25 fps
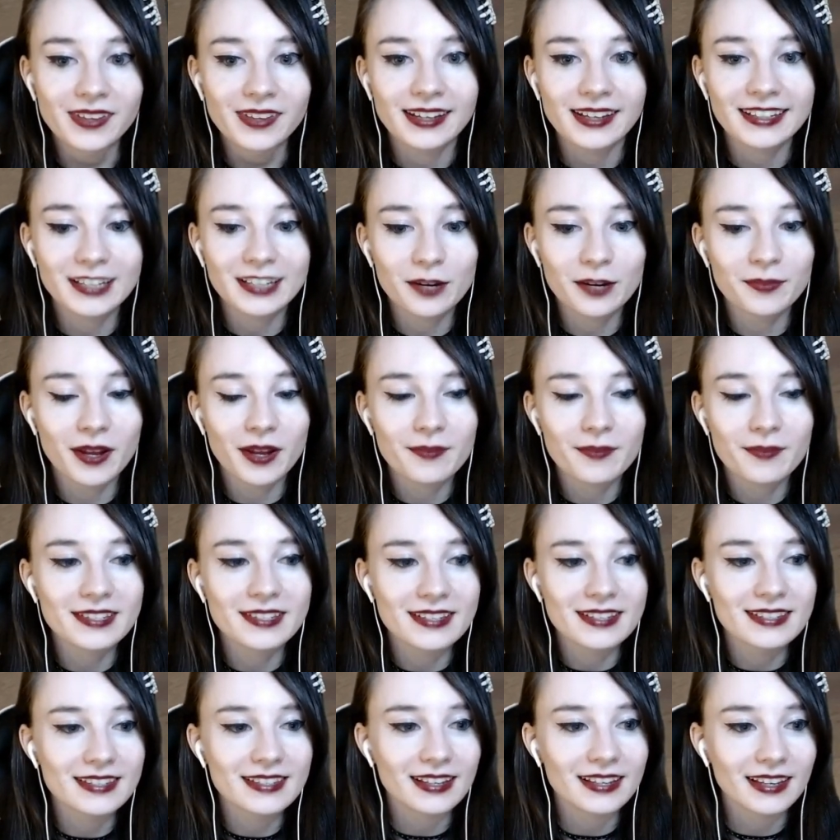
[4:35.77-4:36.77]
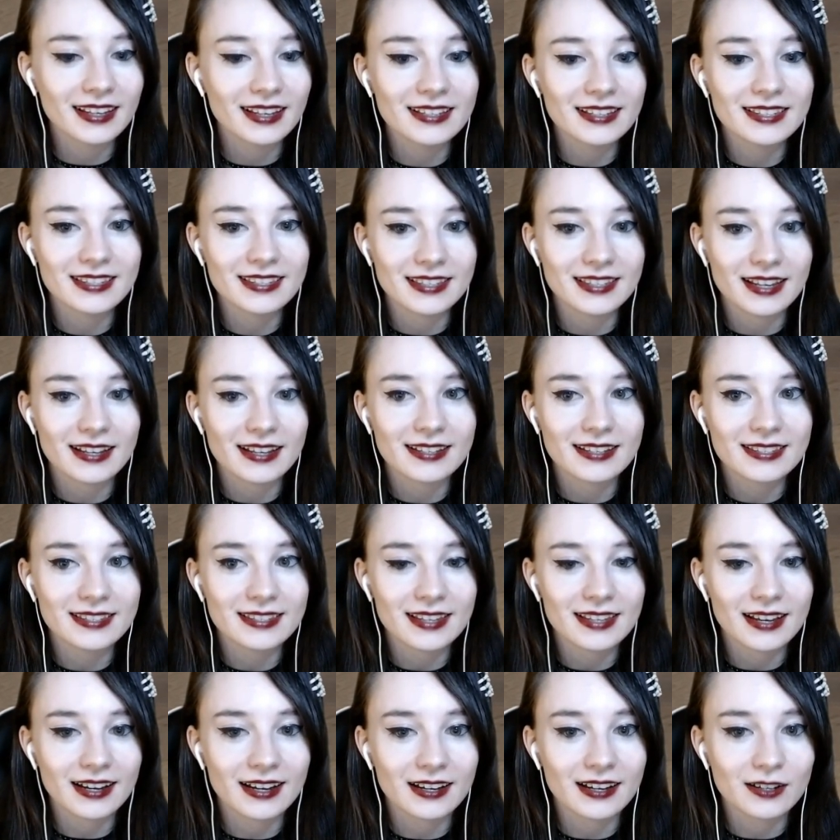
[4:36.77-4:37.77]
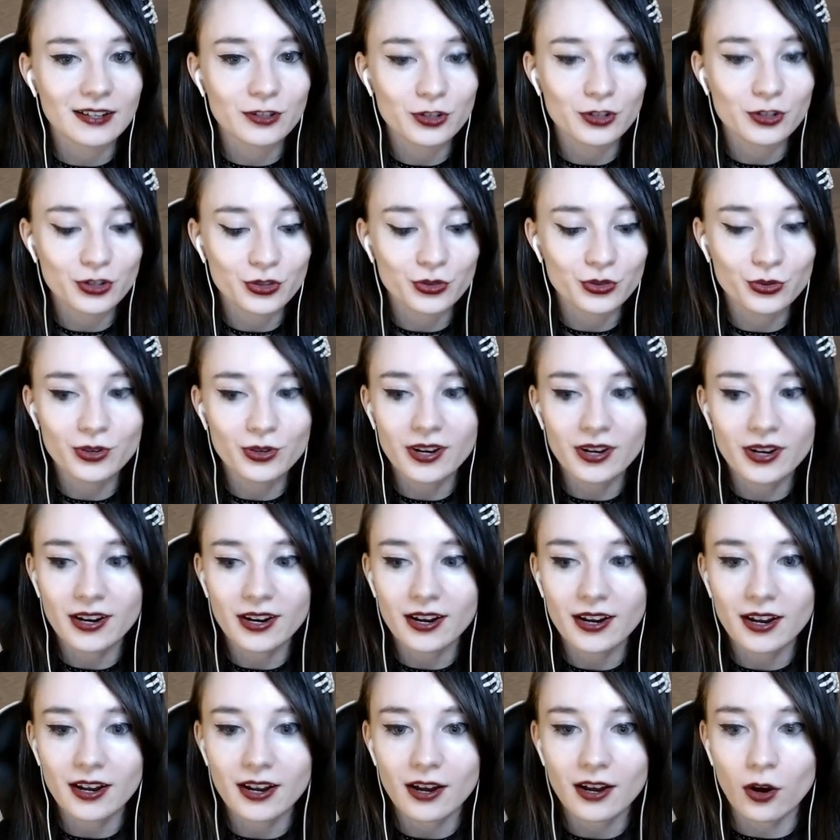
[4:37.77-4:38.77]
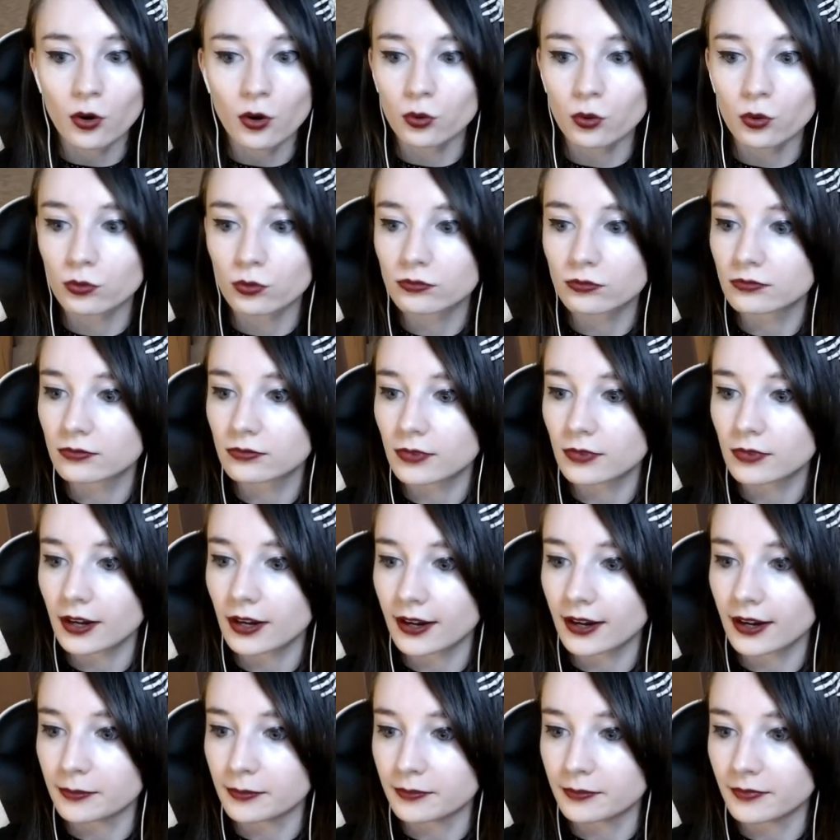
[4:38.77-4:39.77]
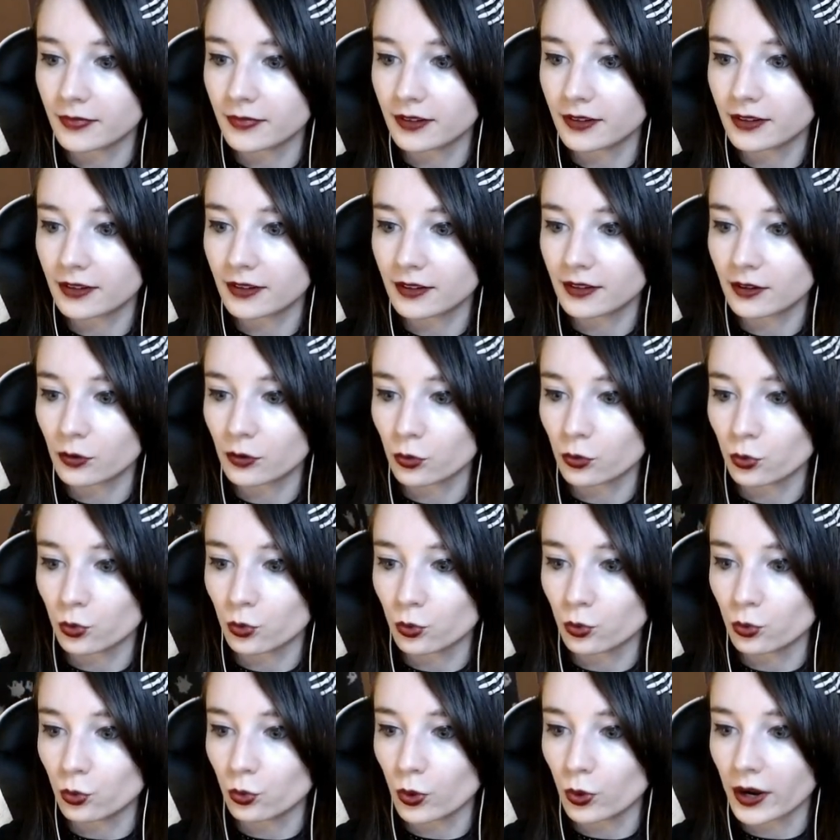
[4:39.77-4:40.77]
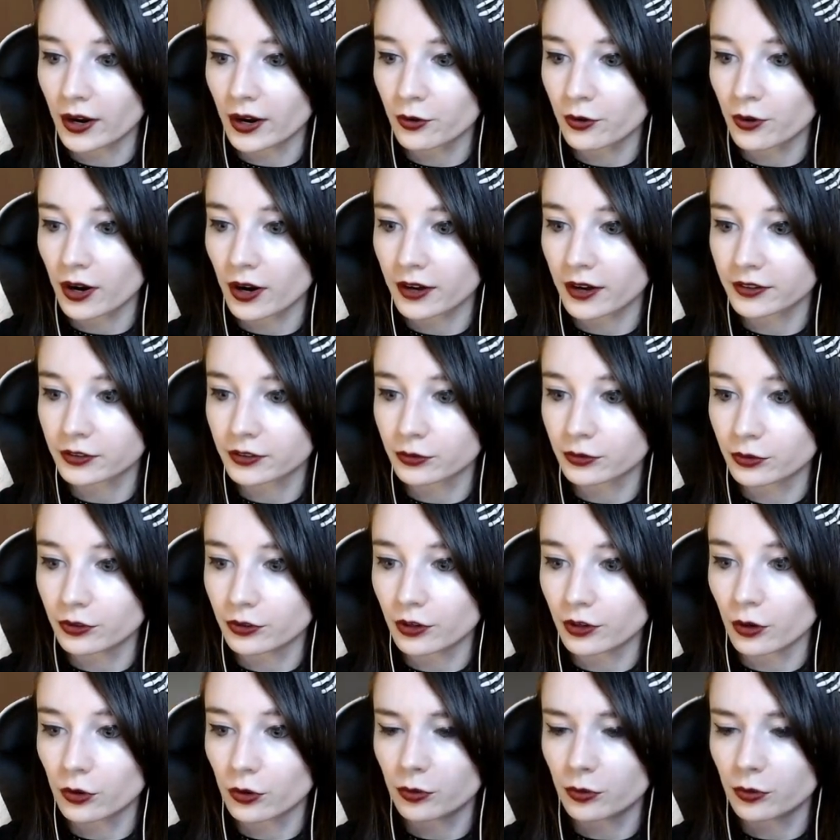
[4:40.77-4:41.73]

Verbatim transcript: Ich glaube, Nemesis ist das äh, schon... Oh, ähm... Where are you going?